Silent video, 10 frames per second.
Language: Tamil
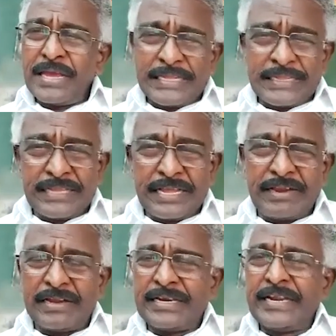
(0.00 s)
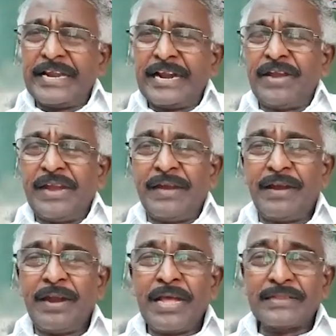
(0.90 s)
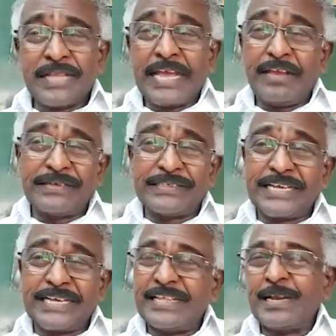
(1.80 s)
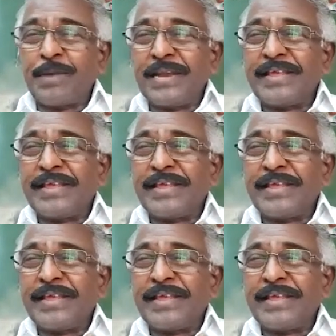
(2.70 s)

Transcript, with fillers: இந்த நிகழ்வில் தயவு செய்து இனிமேல்